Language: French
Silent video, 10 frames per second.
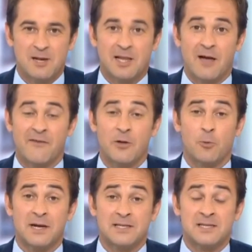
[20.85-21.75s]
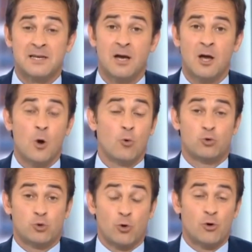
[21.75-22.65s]
Ils travaillent au Brésil ou
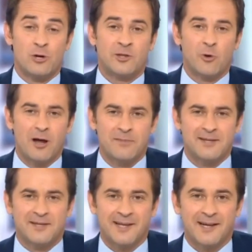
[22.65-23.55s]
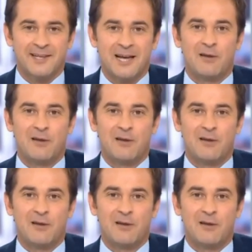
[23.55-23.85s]
sur le littoral méditerranéen.